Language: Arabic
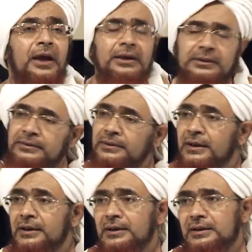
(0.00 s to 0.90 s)
أي
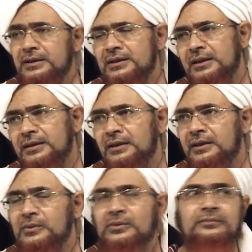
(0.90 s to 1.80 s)
إذا
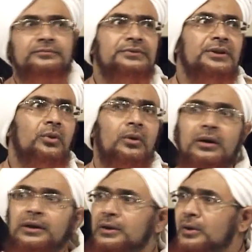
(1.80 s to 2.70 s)
نالكم في
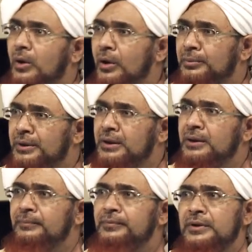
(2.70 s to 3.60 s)
ظاهر
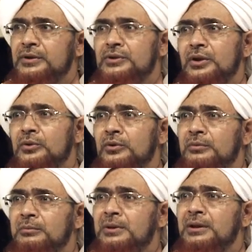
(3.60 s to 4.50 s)
الأمر شيء
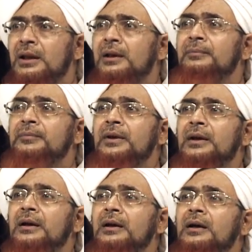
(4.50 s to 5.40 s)
من
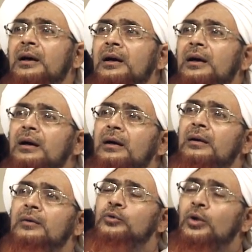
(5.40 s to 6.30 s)

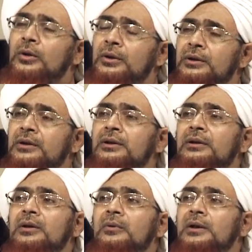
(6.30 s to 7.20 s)
الجرح آه،
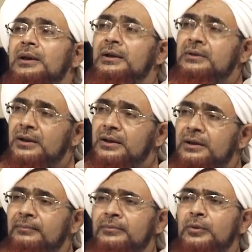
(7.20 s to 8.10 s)

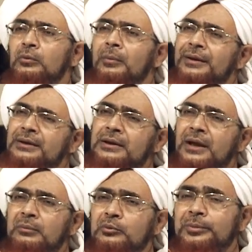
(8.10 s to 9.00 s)
والقتل وما
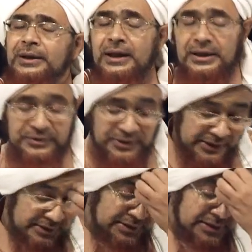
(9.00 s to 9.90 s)
تتعب به الأجساد